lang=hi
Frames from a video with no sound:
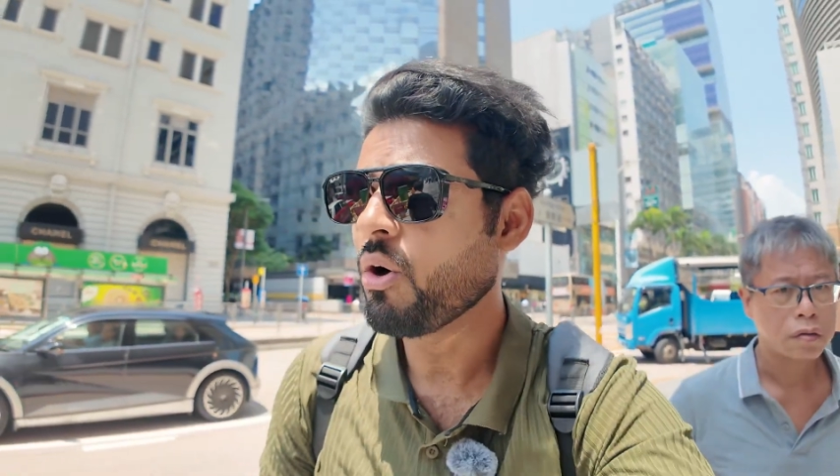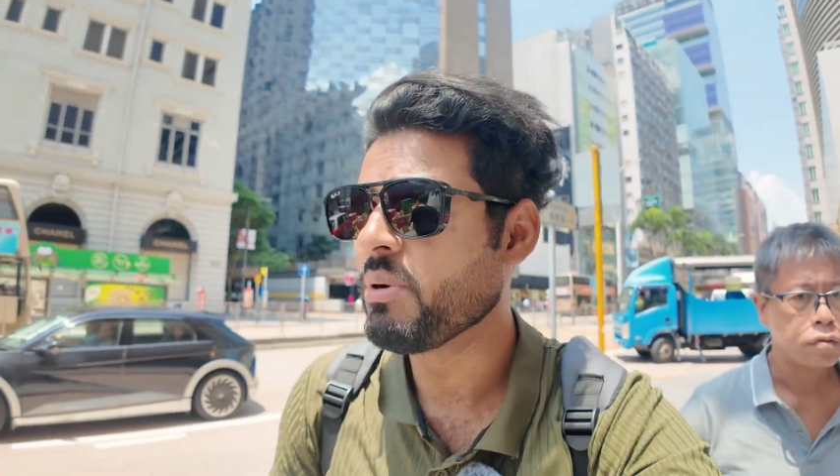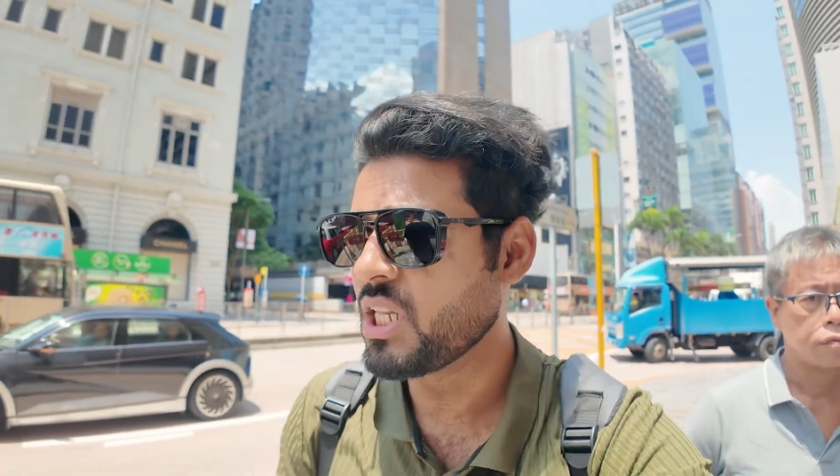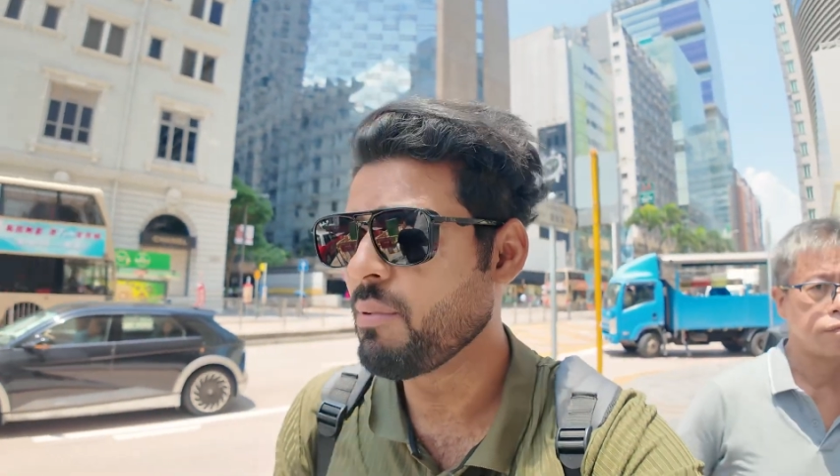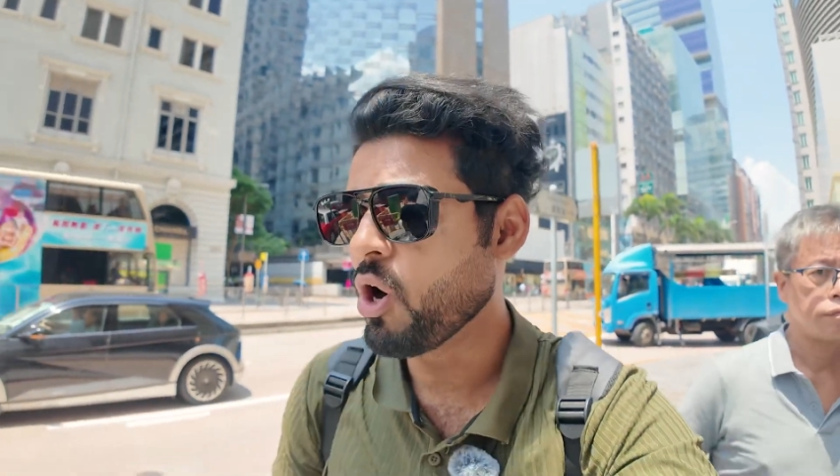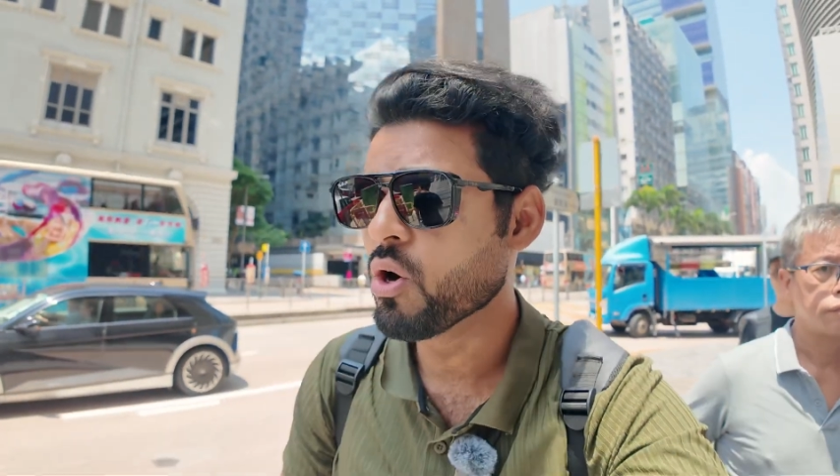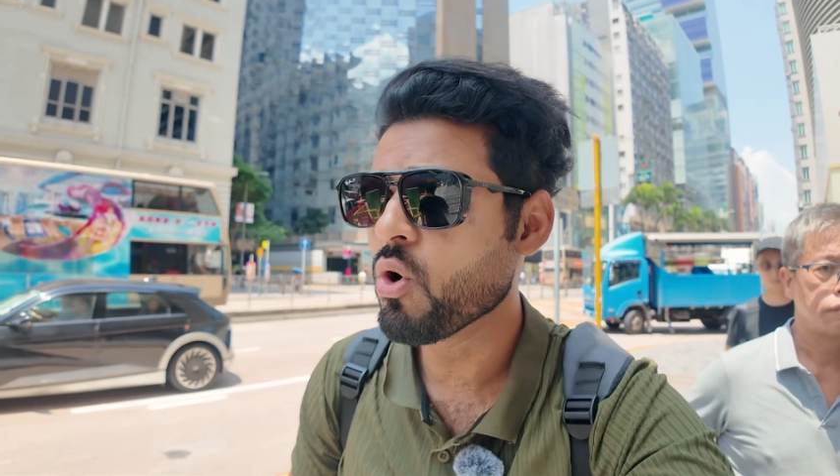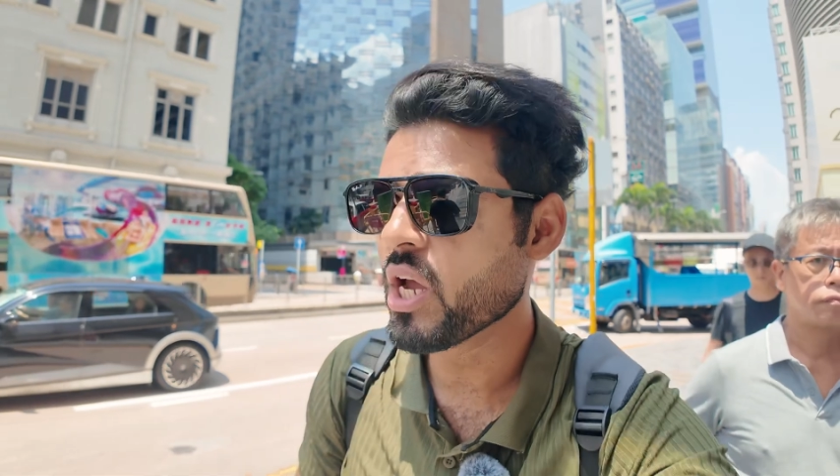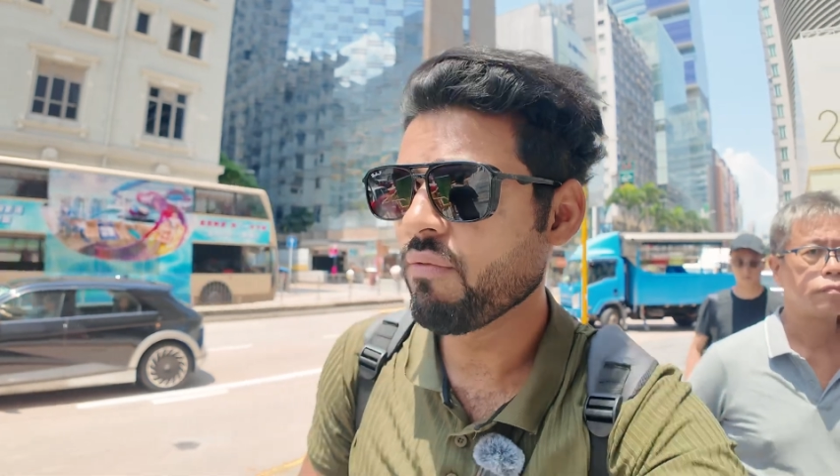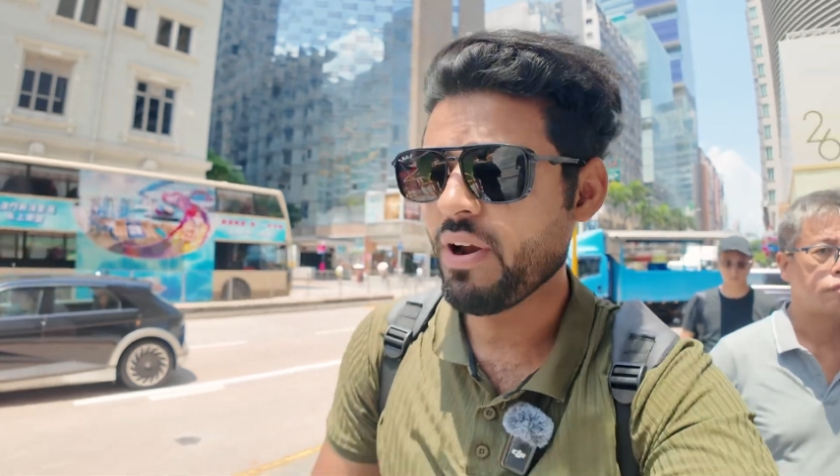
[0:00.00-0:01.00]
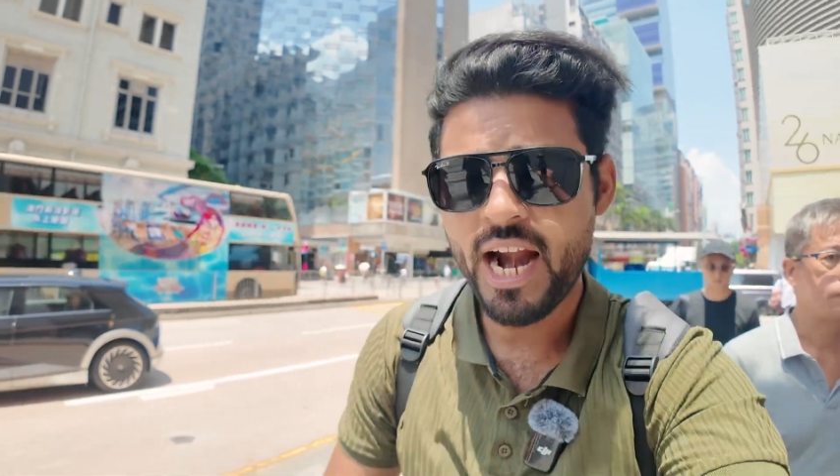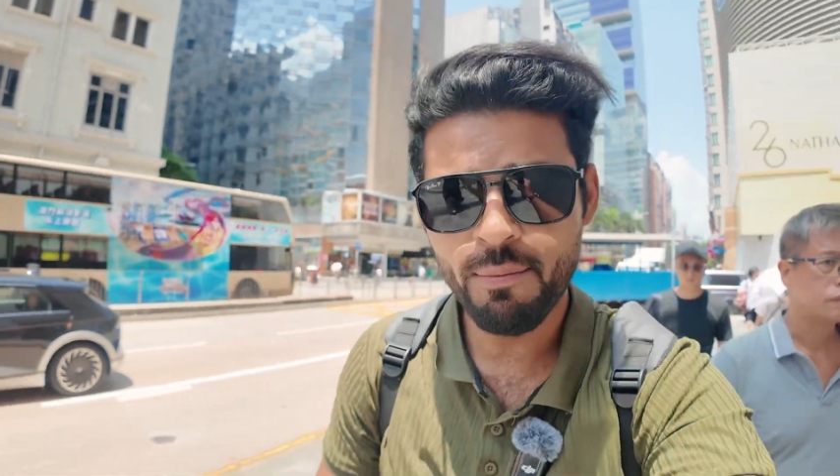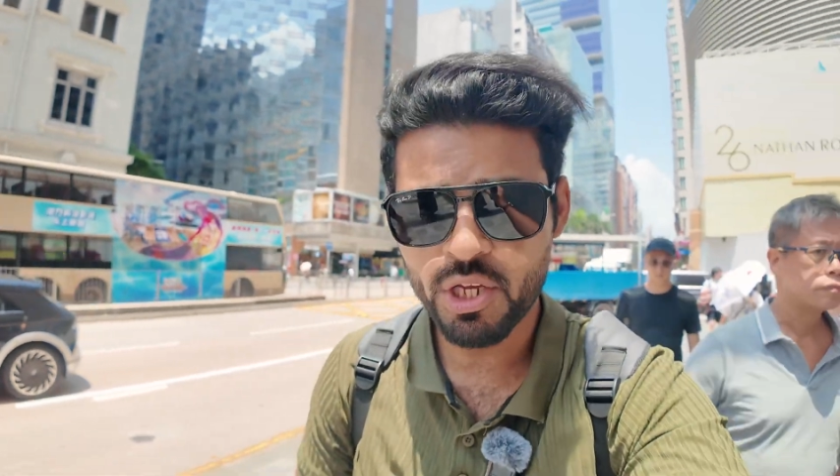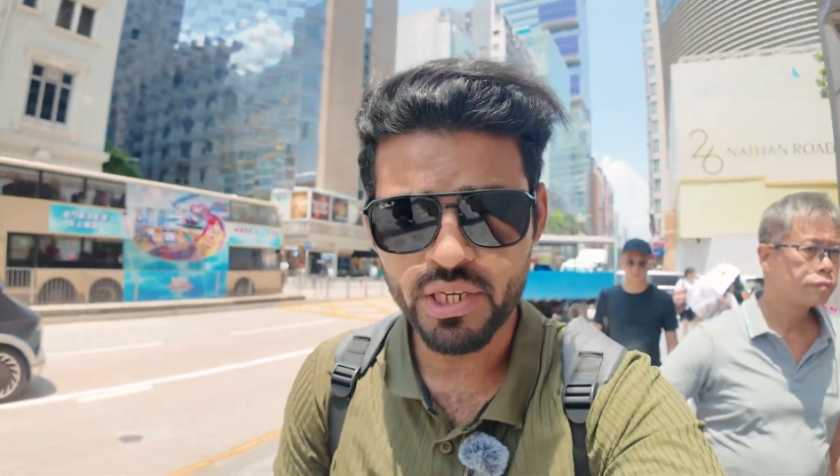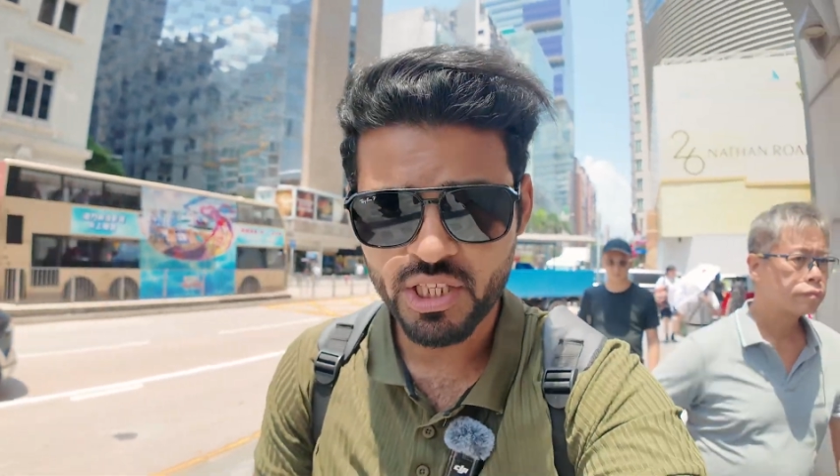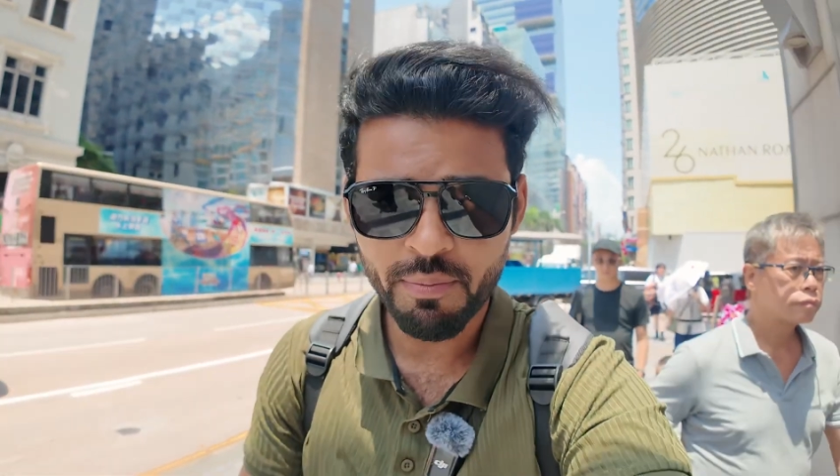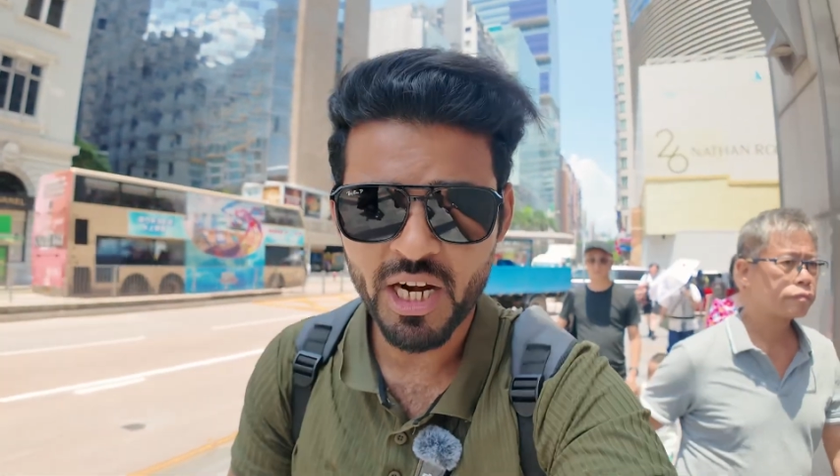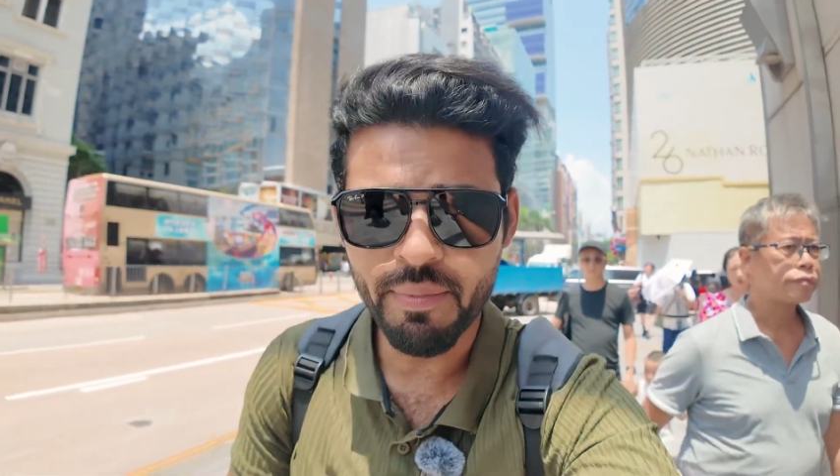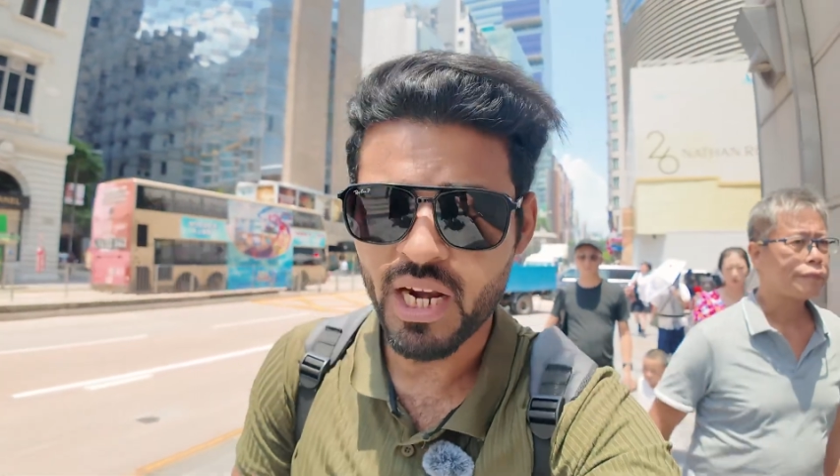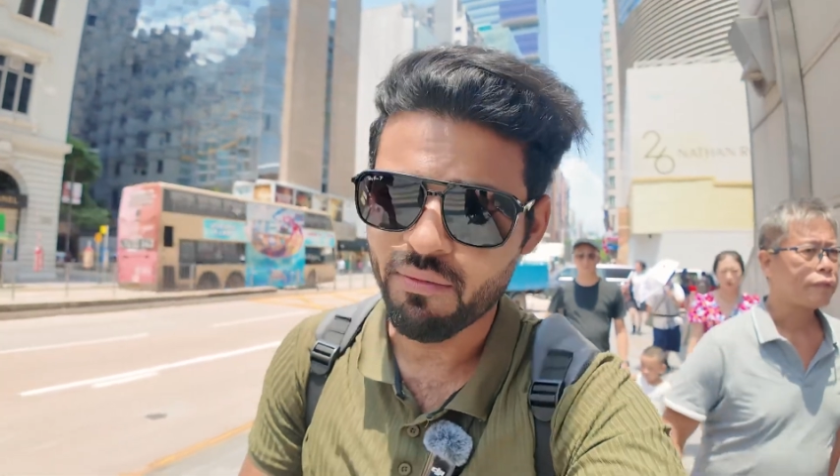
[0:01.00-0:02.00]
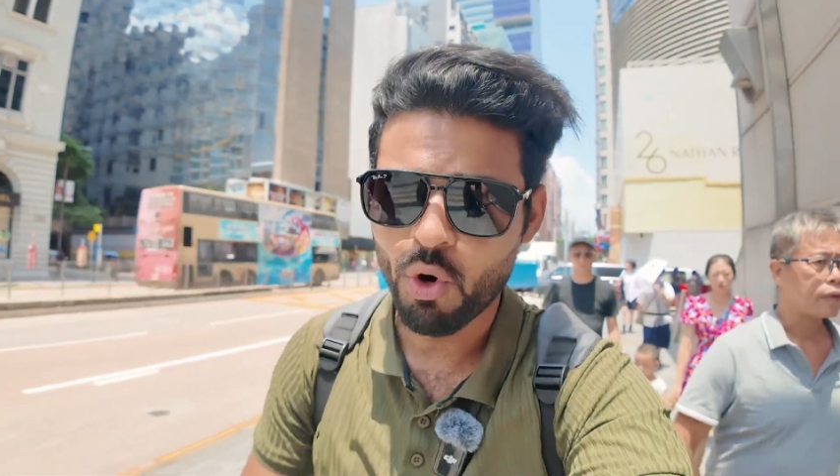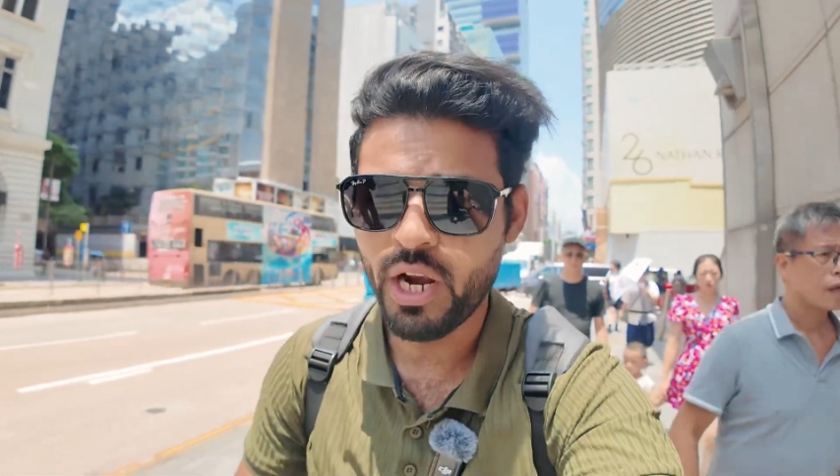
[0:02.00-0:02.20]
और मतलब हांगकॉन्ग की फ़्लाइट मुझे सस्ती पड़ी मैंने